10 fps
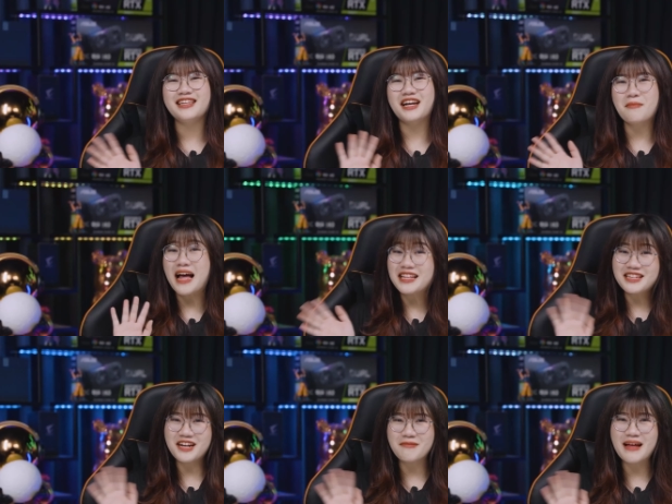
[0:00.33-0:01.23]
Chào các
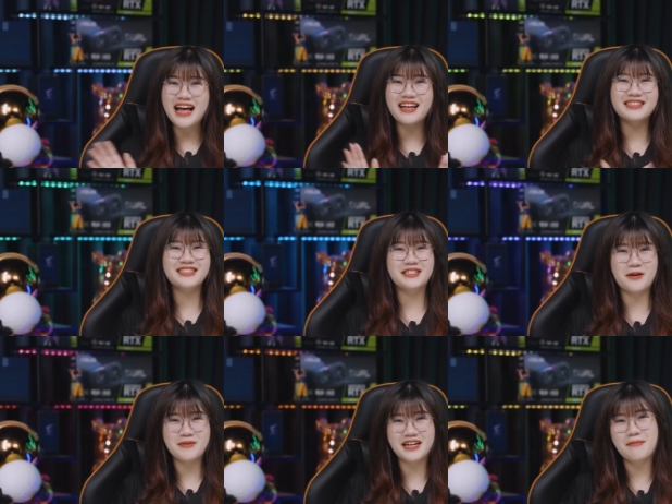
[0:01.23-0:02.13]
bạn, chào các bạn
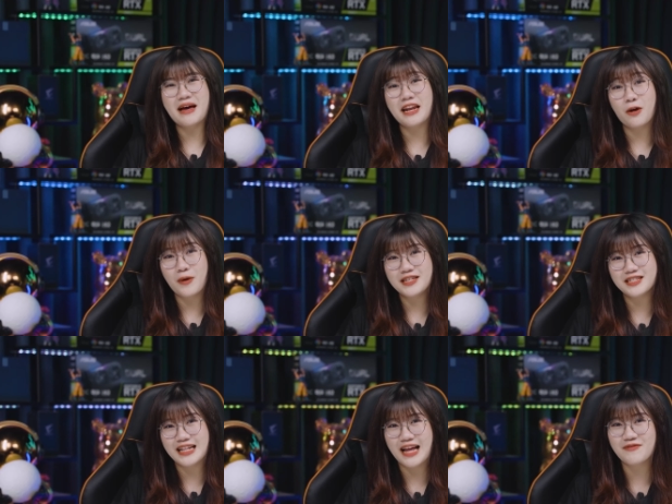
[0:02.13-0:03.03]
Chào mừng các bạn đã quay
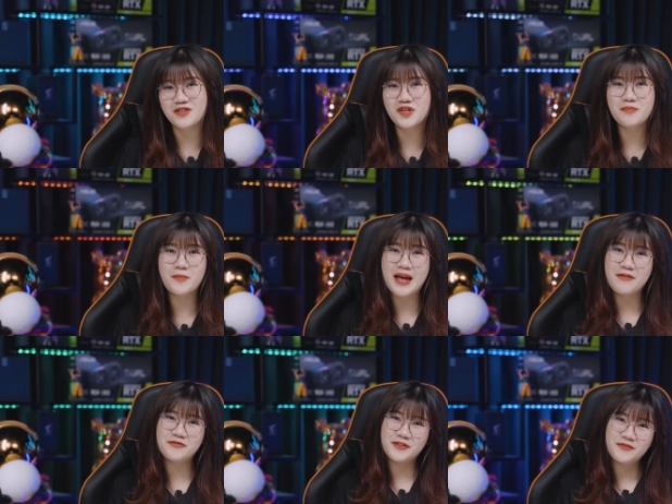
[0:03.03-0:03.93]
trở lại với chuyên mục
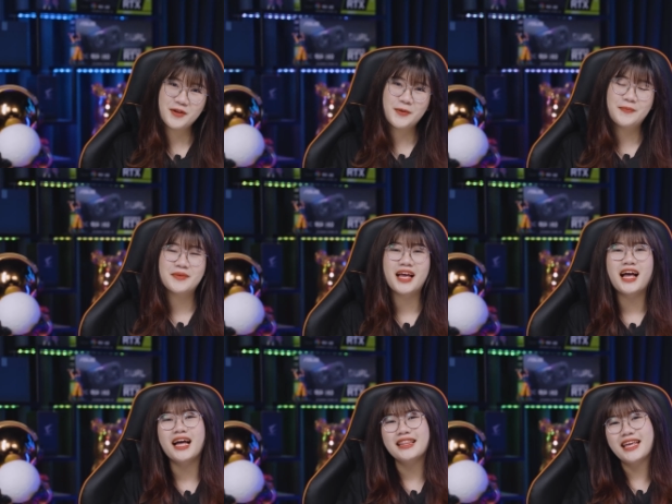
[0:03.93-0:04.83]
Em Review
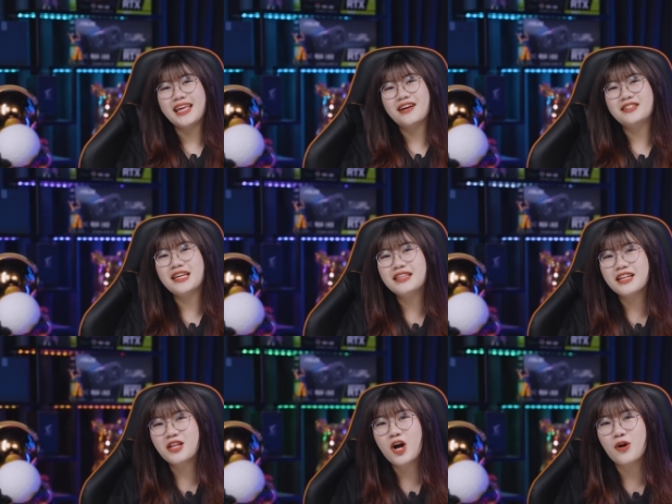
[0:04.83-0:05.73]
Thì ở trên
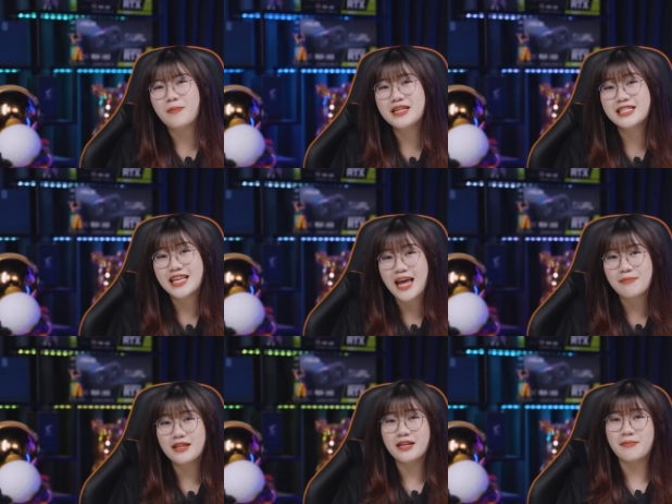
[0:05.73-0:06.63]
tiktok của
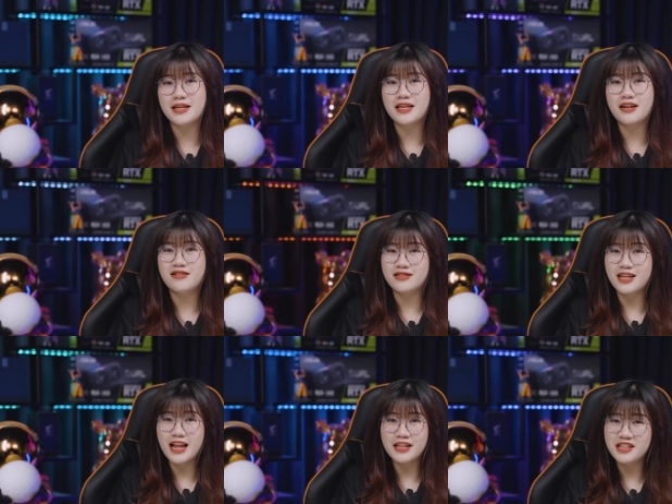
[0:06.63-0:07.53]
BCM ý, thì mình nhận được
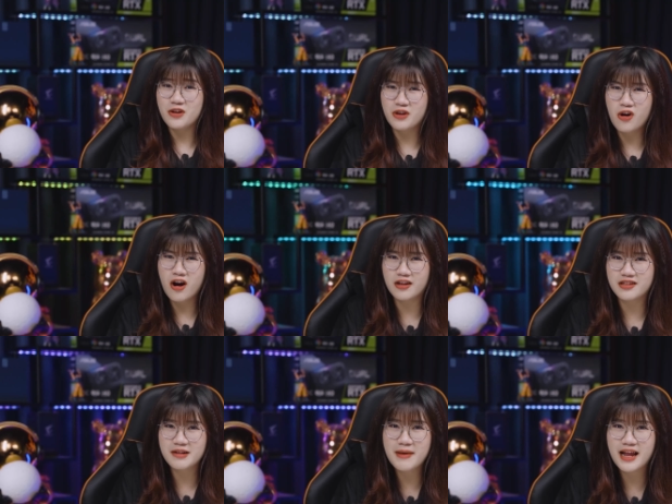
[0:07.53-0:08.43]
rất là nhiều câu hỏi
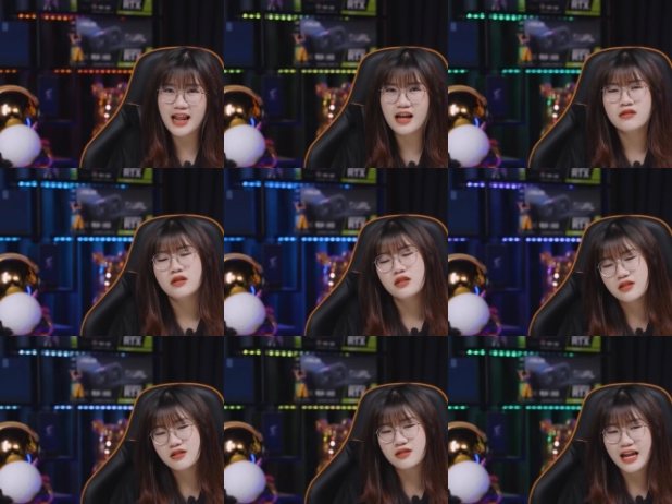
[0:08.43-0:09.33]
từ các bạn là
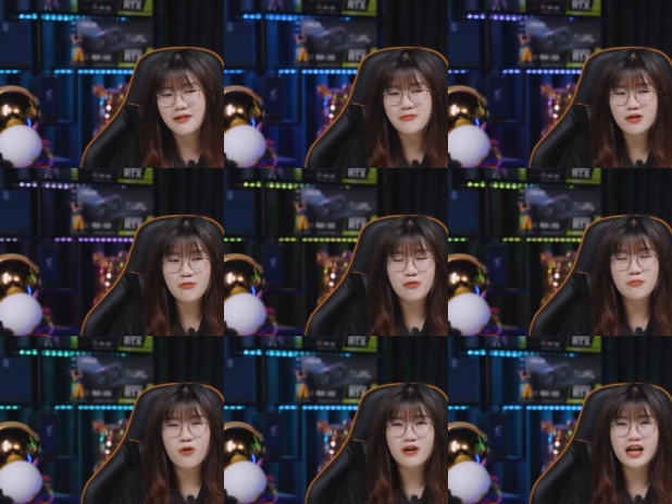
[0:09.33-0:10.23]
Thử thách view
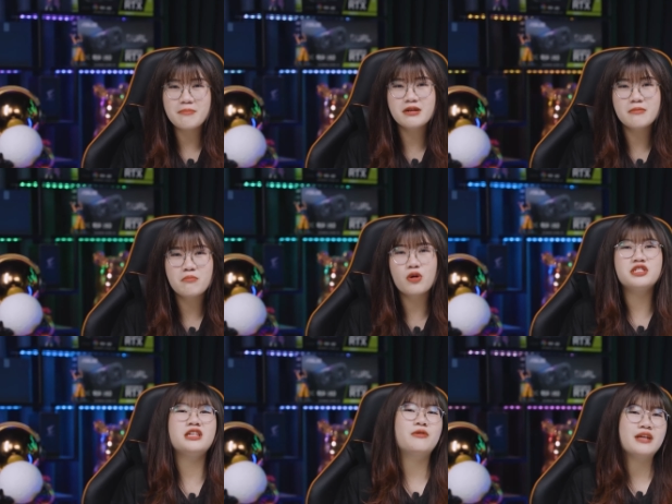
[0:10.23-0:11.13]
một bộ cây
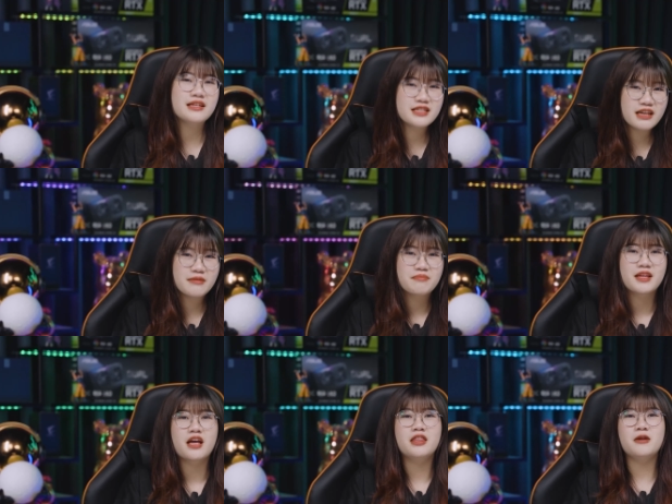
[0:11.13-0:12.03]
11 triệu đi anh chị
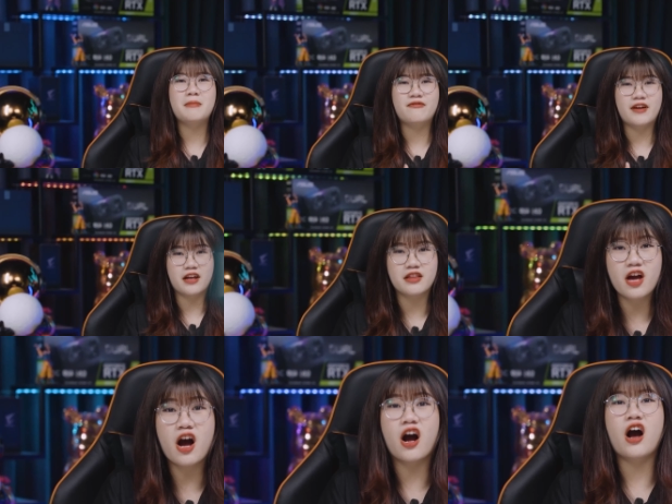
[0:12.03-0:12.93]
Nhưng mà phải
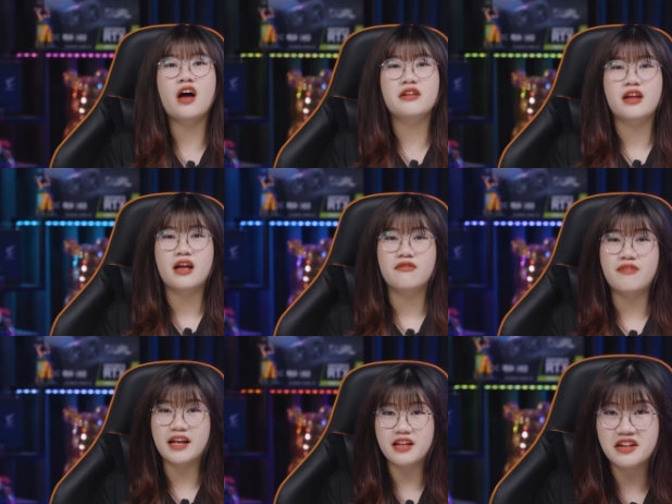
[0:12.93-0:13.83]
nhỏ gọn,
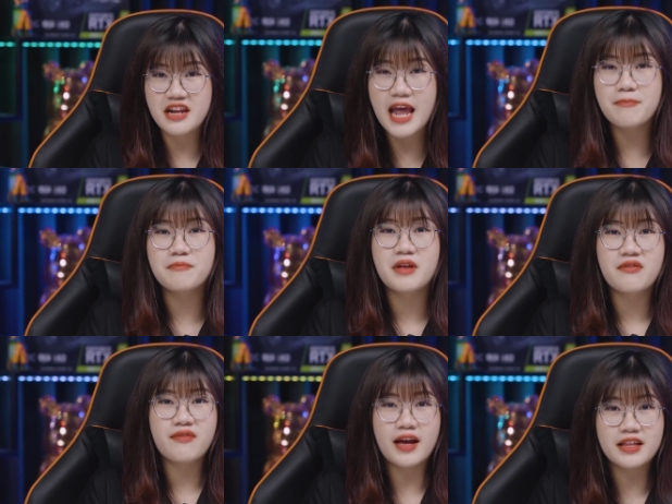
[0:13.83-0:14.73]
phải thật đẹp,
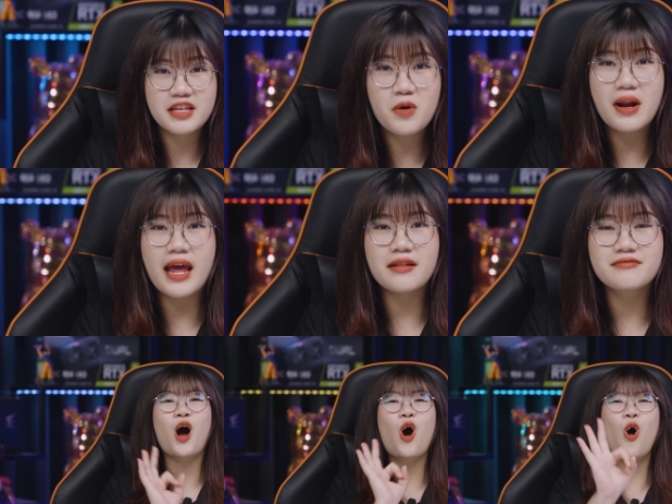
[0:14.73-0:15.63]
phải nhiều led
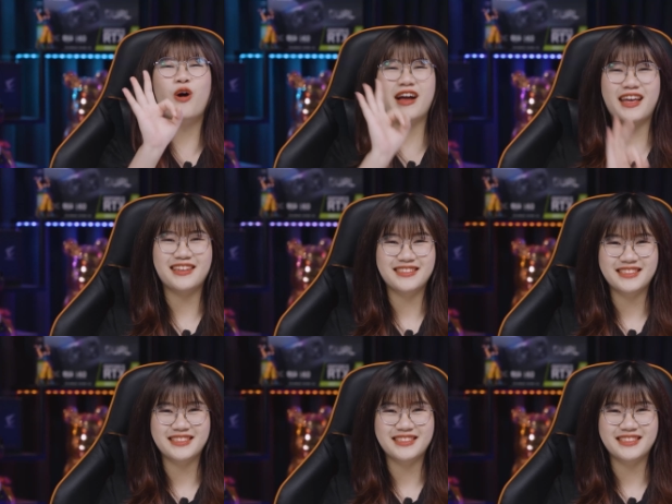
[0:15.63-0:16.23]
Ok, I